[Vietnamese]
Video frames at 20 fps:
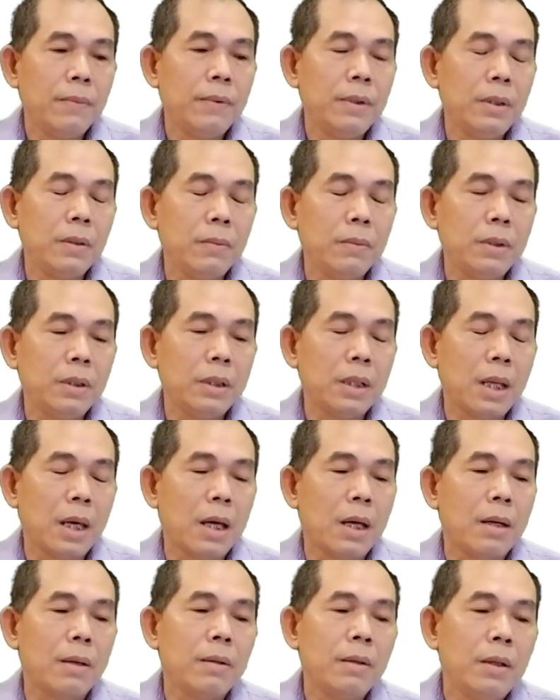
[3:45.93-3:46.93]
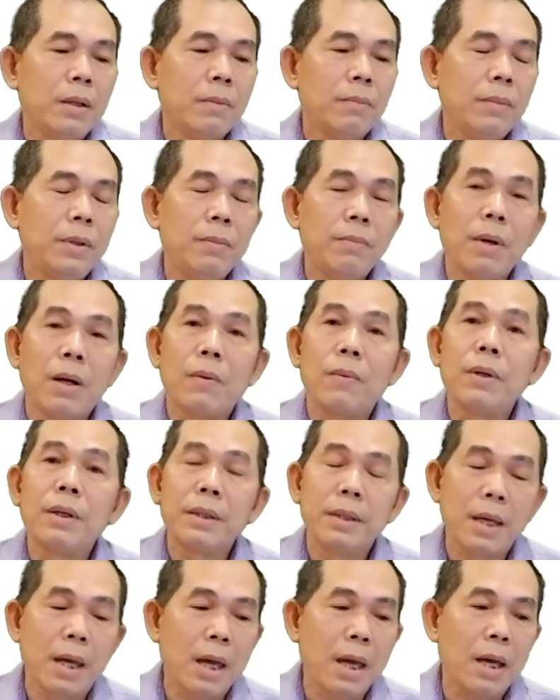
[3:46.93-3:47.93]
ví dụ như là bí mật
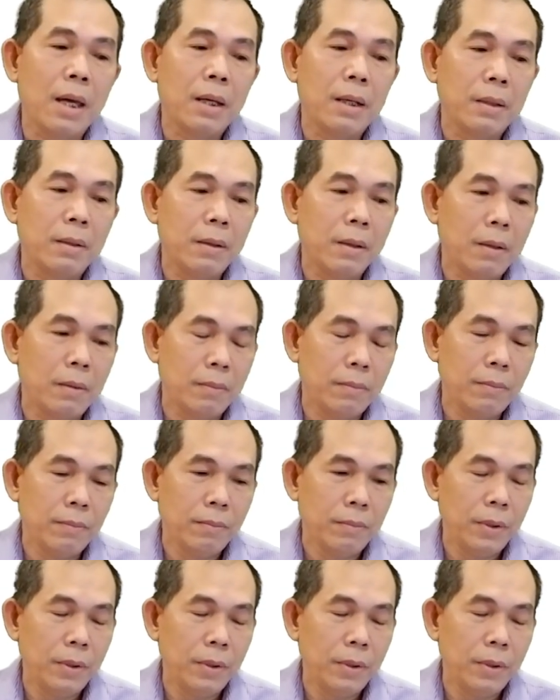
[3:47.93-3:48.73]
quốc gia đúng không